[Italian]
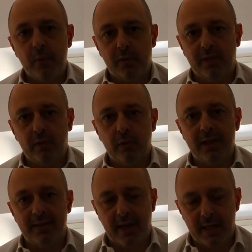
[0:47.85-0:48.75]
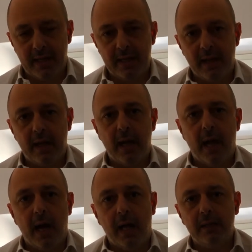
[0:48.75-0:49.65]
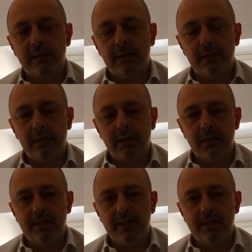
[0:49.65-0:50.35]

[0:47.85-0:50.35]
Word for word: portato l'andrangheta a eh,